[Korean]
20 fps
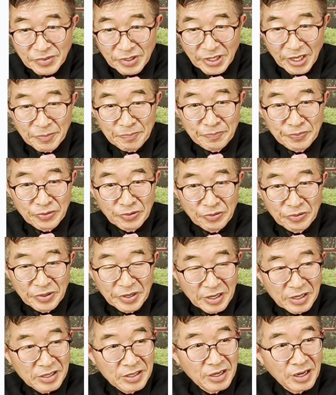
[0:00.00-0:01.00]
개표
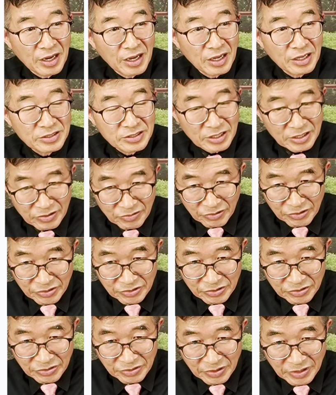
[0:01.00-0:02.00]
결과 선거인
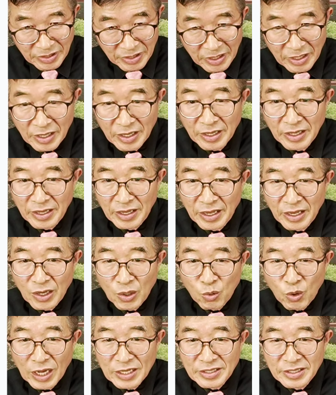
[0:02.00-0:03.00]
수
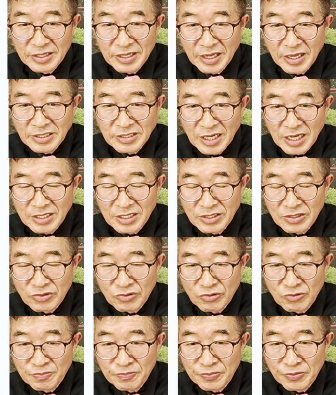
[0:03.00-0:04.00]
관내 사전
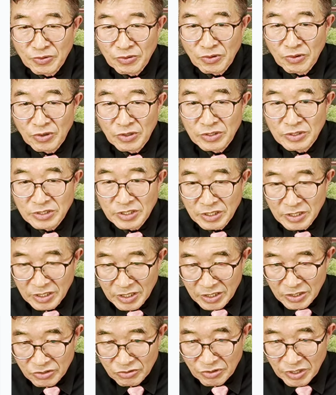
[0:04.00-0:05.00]
투표
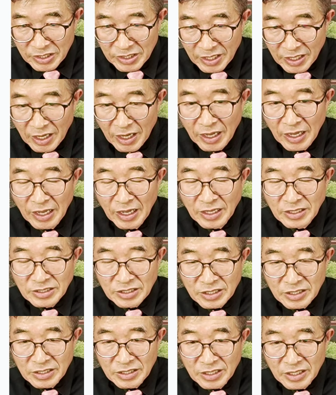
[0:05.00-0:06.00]
선거인 수에다가
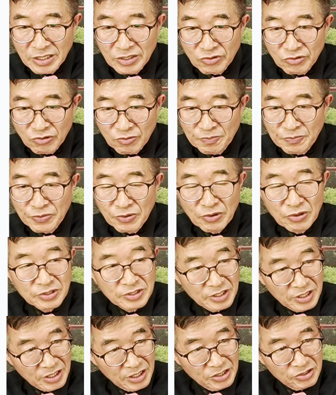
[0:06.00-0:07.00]
선거인 투표
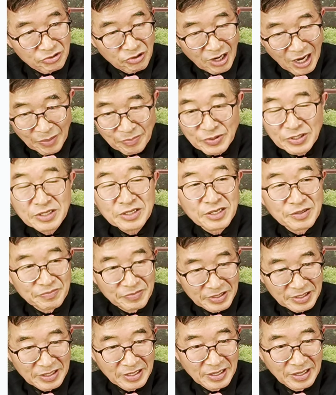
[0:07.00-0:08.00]
선거인 수를 합친
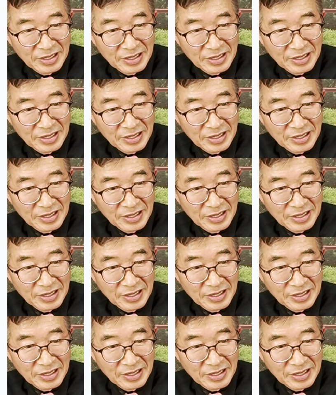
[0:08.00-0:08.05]
겁니다